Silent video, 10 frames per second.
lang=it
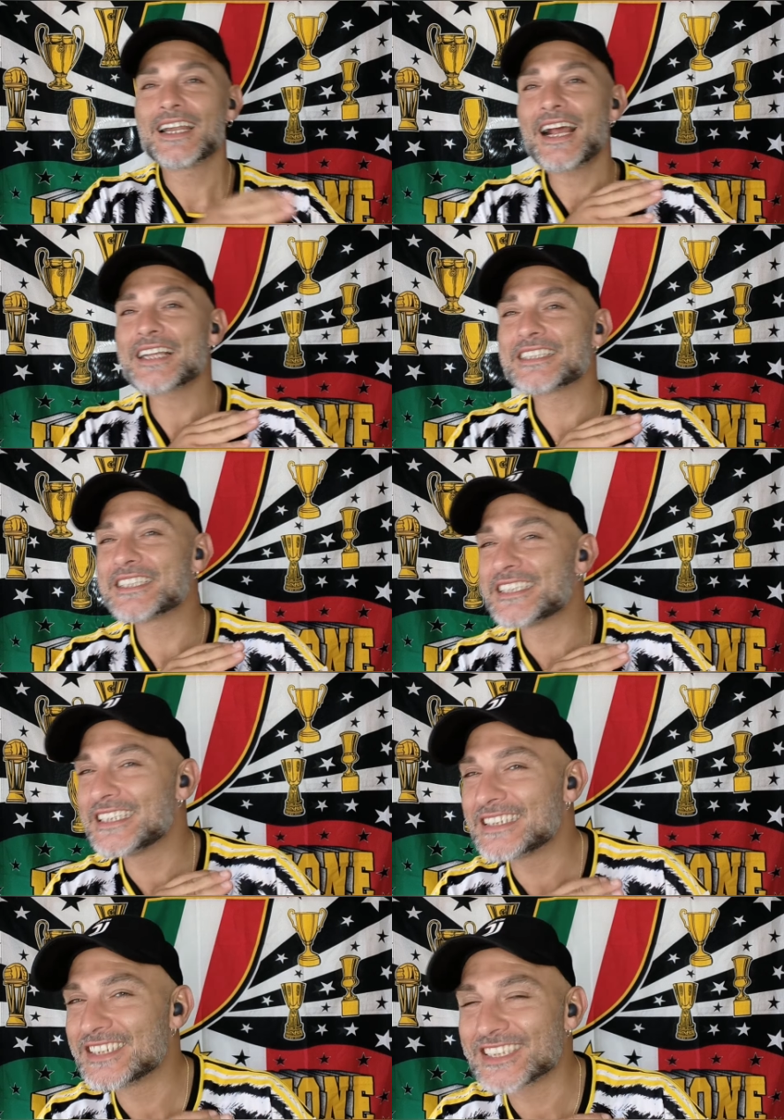Ragazzi,
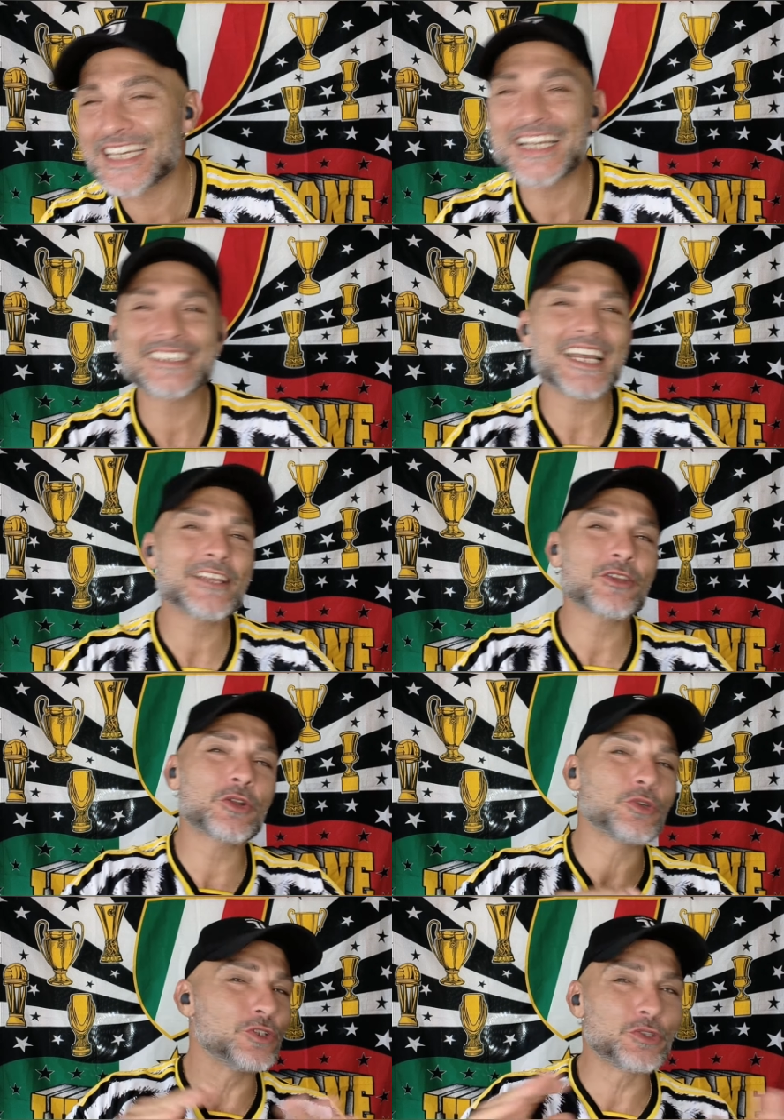si, se ne
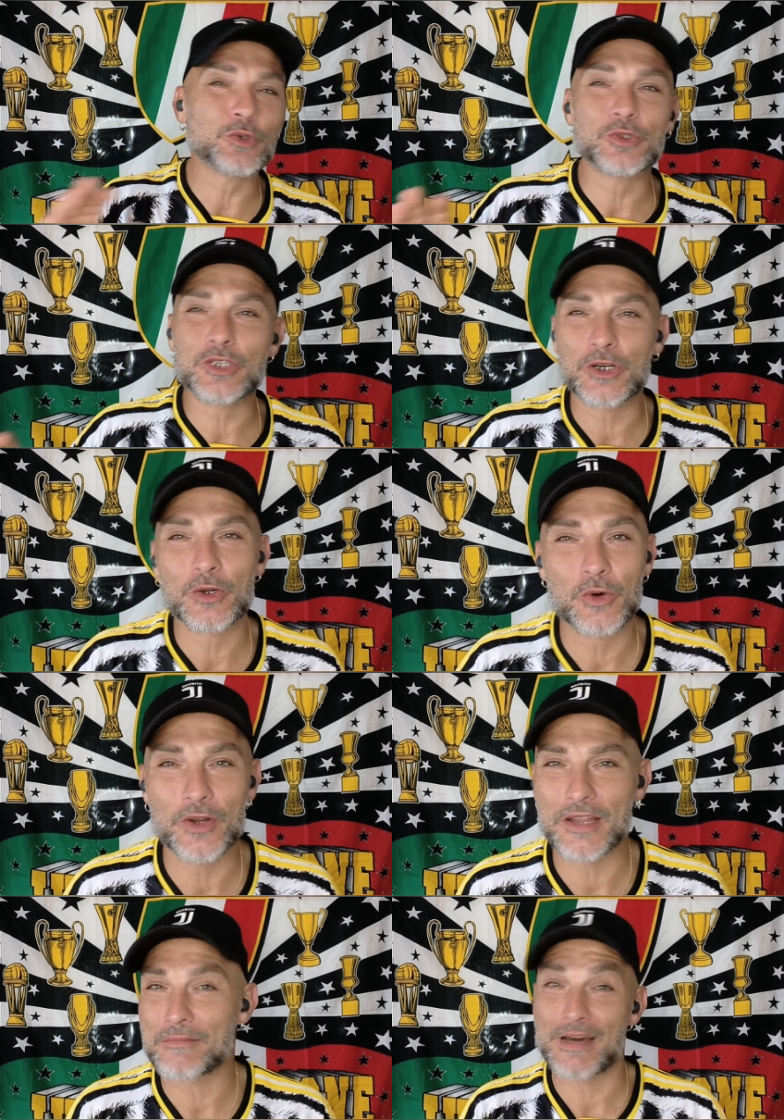sentono di tutti i
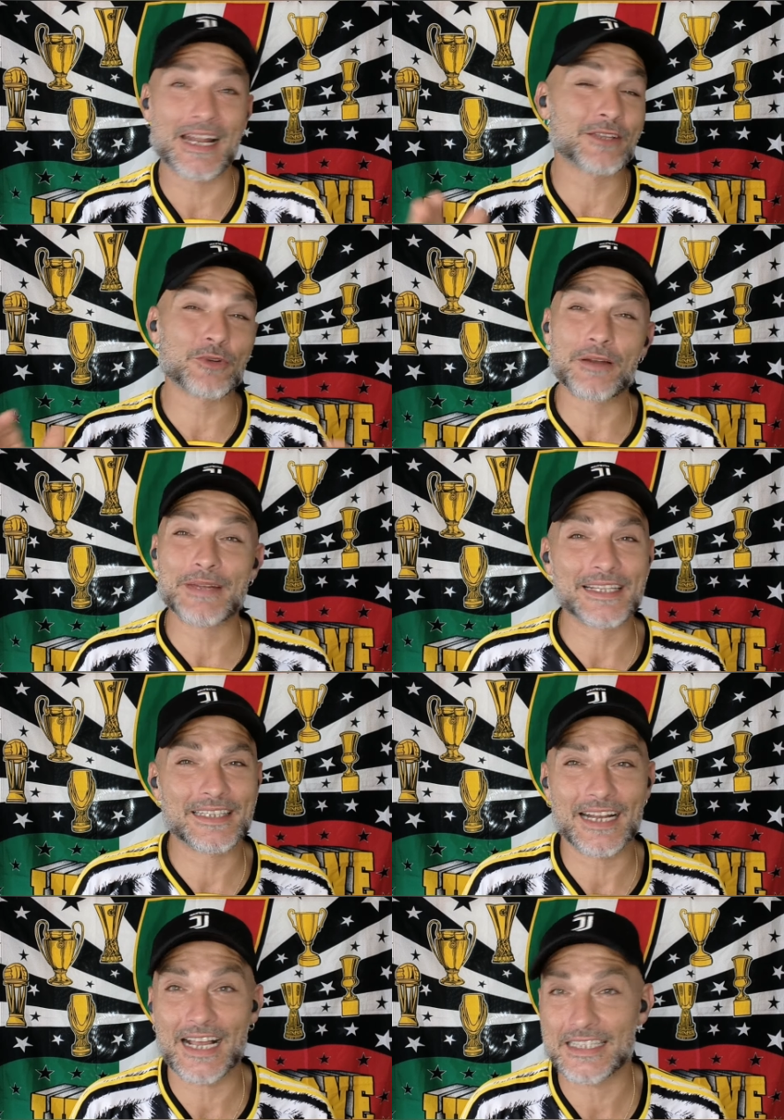colori, ma
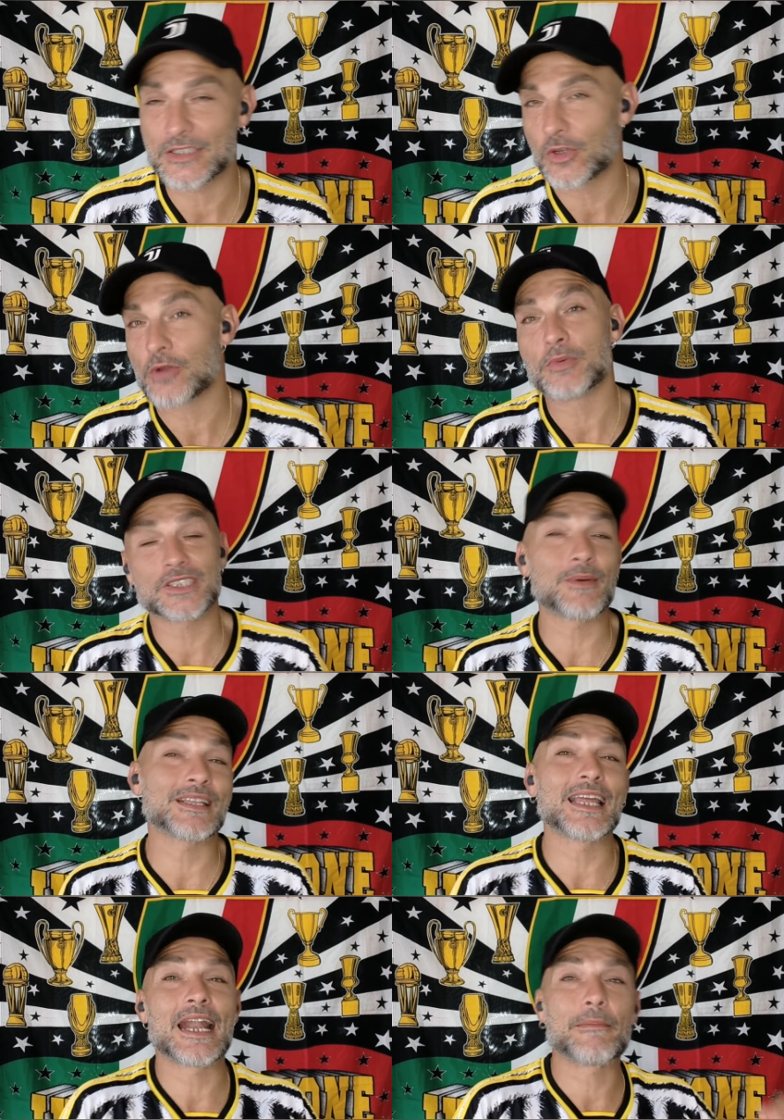naturalmente, ragazzi, noi non possiamo
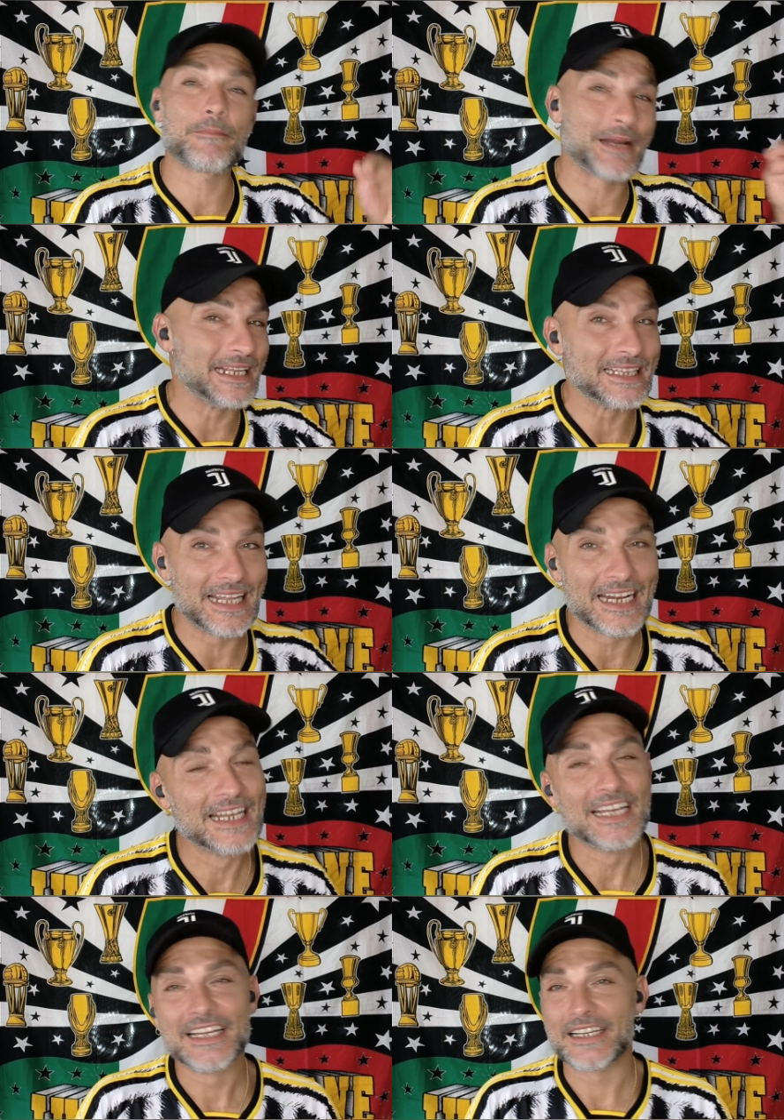andare a
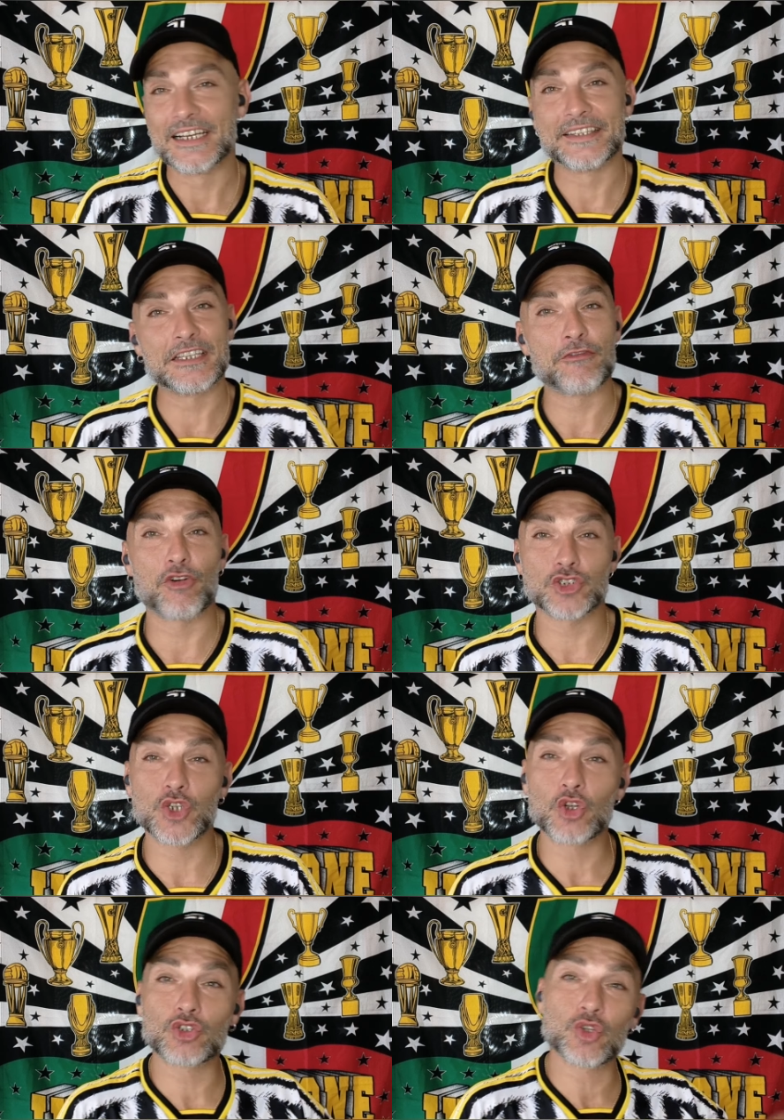prendere il
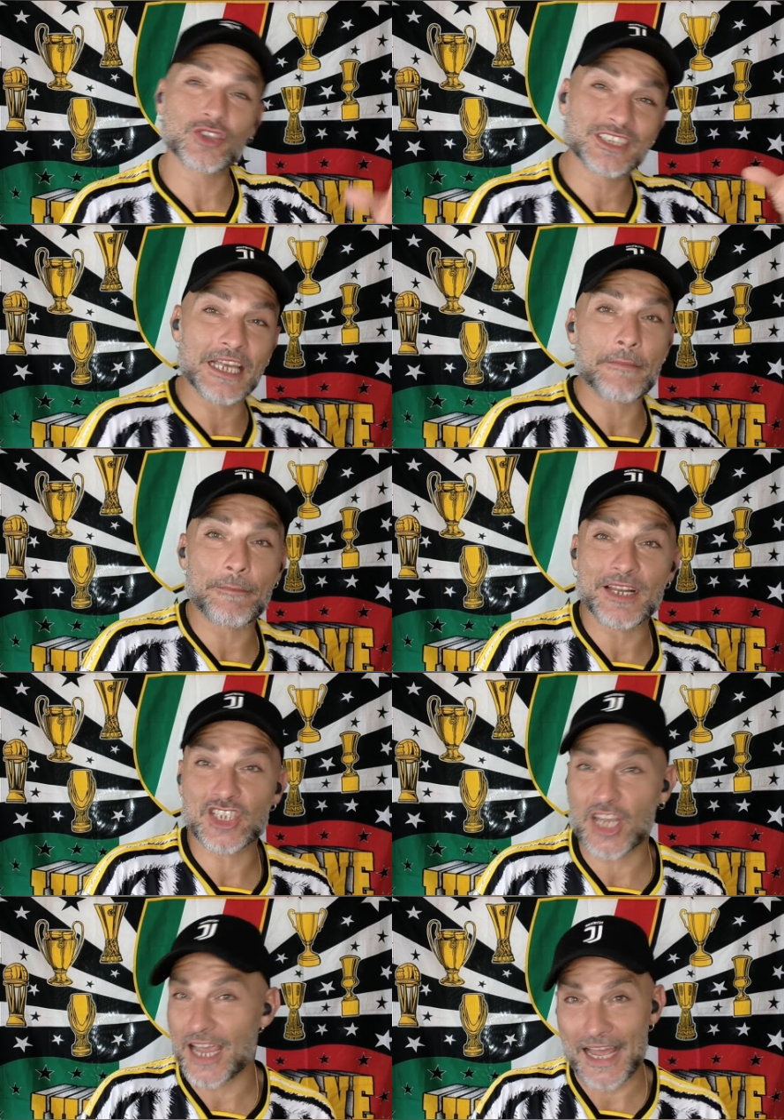tifosotto
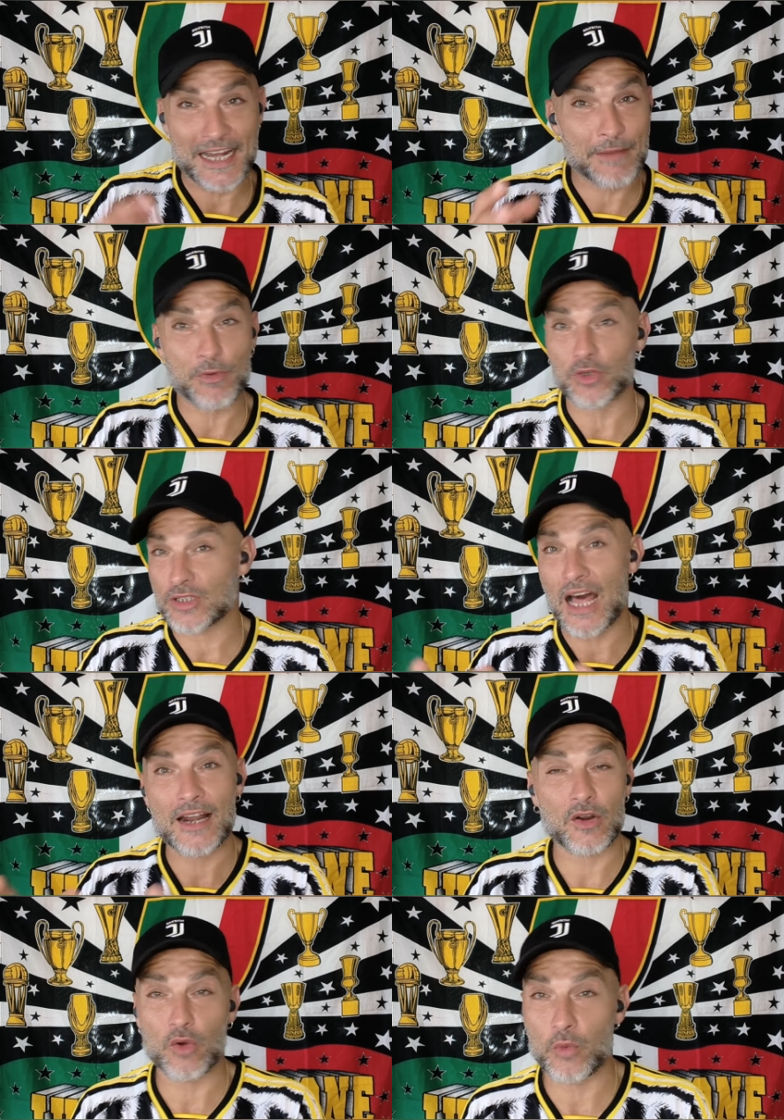semplice e
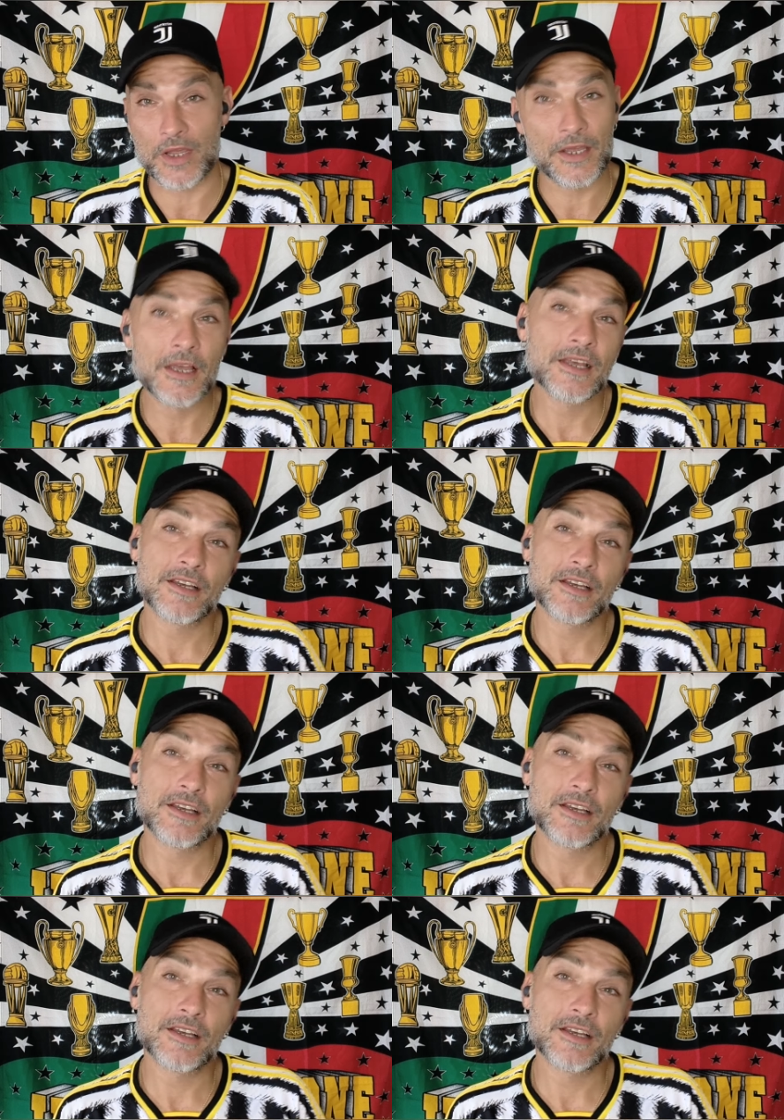riportarlo qui.